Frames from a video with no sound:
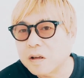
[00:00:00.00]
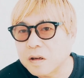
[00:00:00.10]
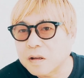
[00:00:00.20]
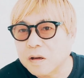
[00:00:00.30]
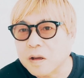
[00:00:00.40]
んだん
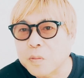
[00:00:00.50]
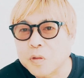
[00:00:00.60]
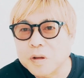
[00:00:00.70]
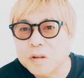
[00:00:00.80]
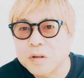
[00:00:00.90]
ね、竹
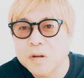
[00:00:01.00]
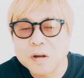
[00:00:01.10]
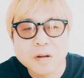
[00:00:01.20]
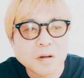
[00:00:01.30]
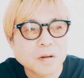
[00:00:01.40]
もねっていう
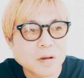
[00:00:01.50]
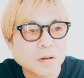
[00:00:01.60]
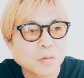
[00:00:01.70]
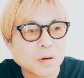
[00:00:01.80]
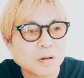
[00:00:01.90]
話、
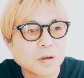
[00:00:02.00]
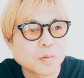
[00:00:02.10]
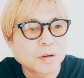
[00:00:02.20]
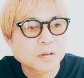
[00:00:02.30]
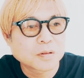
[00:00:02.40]
ね、話題
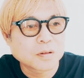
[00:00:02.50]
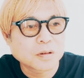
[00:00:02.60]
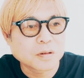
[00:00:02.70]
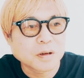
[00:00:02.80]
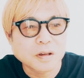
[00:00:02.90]
もね、少
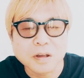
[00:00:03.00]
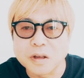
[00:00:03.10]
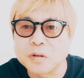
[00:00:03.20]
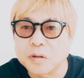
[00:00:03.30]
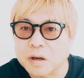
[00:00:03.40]
なくなって
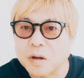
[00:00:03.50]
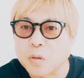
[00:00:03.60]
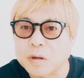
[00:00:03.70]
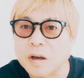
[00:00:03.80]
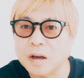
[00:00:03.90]
いく中
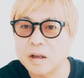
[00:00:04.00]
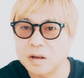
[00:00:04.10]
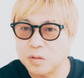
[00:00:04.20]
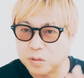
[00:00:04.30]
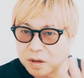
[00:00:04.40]
の、お互い、
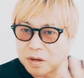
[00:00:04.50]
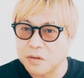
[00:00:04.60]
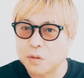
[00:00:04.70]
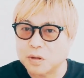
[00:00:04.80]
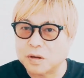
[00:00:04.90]
お
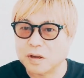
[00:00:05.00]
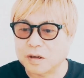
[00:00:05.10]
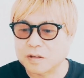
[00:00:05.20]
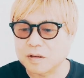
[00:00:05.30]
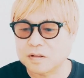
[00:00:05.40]
互いお互いで
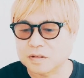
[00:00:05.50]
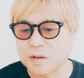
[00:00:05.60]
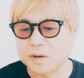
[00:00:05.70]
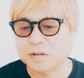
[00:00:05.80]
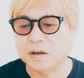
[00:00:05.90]
活躍し
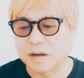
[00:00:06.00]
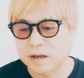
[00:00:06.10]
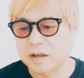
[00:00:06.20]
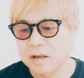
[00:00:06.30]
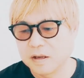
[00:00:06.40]
てますから
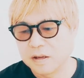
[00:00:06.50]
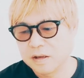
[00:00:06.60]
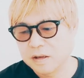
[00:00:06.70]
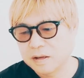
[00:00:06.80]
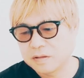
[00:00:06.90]
ね、
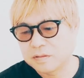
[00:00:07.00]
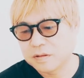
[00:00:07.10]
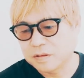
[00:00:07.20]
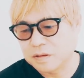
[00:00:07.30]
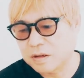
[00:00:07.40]
少
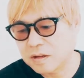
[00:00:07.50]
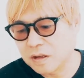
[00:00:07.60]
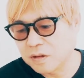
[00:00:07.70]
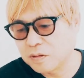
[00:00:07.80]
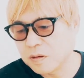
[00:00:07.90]
なくなって
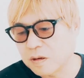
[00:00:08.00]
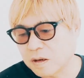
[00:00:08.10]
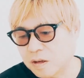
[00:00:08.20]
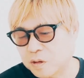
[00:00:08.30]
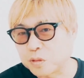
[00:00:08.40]
いく
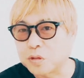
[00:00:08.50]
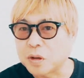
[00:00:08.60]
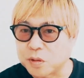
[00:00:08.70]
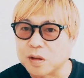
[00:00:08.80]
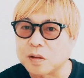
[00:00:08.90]
中ね、ちょっと
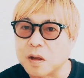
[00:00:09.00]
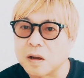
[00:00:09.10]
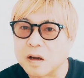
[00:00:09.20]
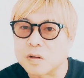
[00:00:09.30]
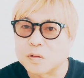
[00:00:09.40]
でも接
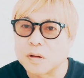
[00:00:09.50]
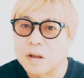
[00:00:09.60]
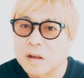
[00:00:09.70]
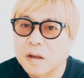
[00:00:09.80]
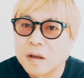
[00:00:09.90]
点があるとね、
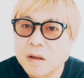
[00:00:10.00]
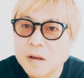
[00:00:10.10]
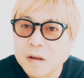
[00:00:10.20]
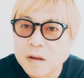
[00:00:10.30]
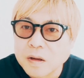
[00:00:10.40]

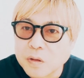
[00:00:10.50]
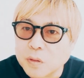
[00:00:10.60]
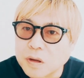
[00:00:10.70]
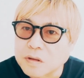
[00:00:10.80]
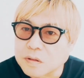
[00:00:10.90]

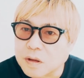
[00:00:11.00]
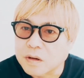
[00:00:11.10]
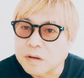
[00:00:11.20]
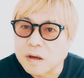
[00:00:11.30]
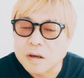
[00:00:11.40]
嬉しくな
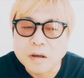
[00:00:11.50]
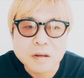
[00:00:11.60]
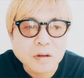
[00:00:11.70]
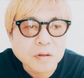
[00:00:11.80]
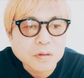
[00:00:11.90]
るなぁな
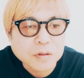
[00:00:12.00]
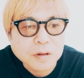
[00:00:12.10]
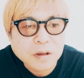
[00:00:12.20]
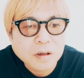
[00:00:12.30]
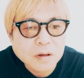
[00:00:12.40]
んていうふう
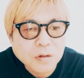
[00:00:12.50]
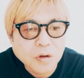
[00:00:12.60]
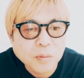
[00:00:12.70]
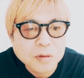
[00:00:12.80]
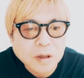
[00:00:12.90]
に
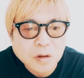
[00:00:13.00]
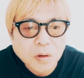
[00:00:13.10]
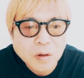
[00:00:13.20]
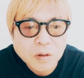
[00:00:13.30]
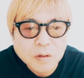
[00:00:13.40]
思った
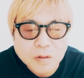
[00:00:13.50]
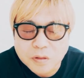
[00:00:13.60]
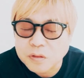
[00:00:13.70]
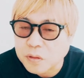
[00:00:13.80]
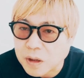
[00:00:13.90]
と
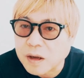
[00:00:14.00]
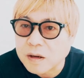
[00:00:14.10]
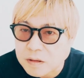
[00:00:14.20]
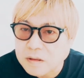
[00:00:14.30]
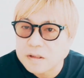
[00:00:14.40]
いう、そんな
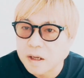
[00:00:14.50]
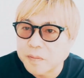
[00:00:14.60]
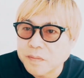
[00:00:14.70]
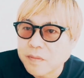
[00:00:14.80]
話でした。